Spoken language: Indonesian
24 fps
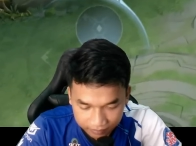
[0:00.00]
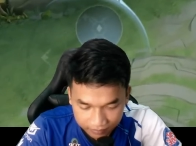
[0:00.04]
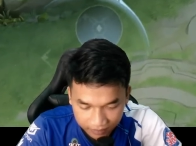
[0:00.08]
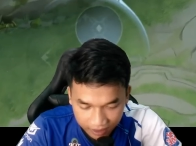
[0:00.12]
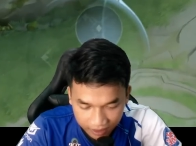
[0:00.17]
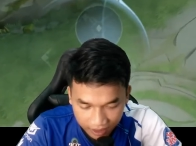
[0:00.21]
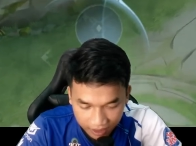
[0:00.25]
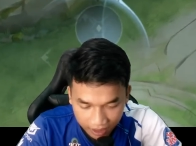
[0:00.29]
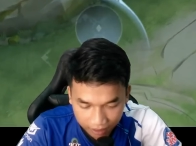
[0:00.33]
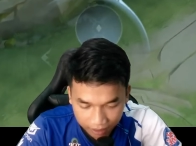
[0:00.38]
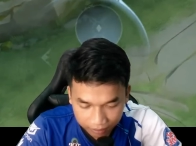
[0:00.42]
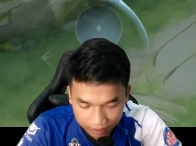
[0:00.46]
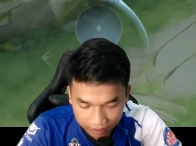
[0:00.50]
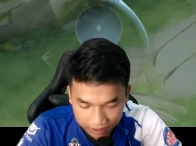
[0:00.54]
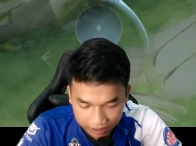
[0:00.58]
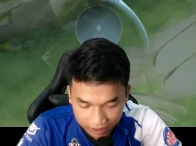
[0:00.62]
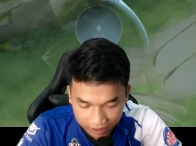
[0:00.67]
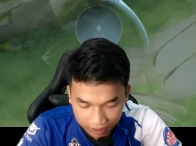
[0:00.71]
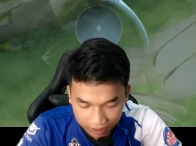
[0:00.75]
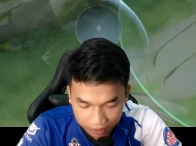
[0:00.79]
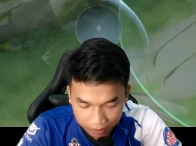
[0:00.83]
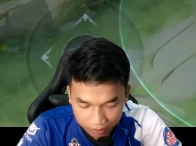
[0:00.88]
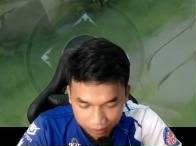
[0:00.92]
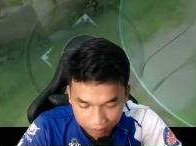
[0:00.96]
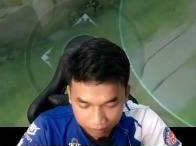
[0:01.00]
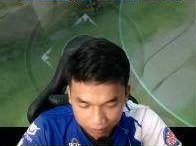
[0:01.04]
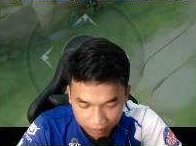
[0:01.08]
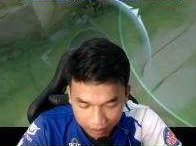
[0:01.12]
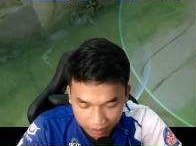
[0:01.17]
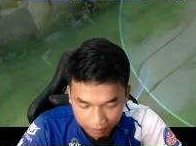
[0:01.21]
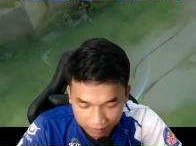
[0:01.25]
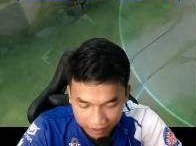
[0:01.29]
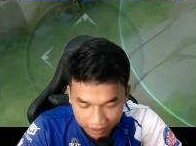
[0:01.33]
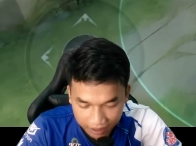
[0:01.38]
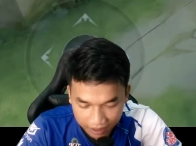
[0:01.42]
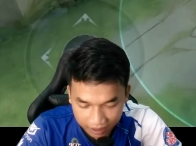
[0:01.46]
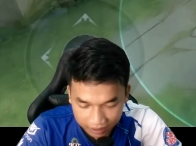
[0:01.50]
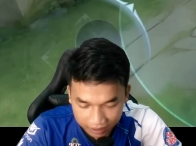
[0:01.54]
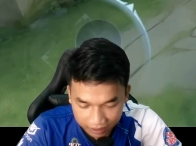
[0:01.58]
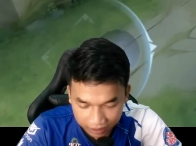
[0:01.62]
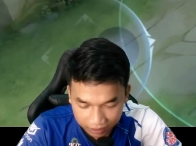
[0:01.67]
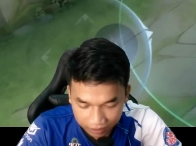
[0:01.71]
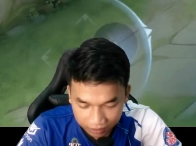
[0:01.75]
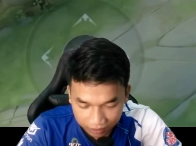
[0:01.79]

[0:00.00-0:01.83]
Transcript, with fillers: Ya, udah skill 2 mati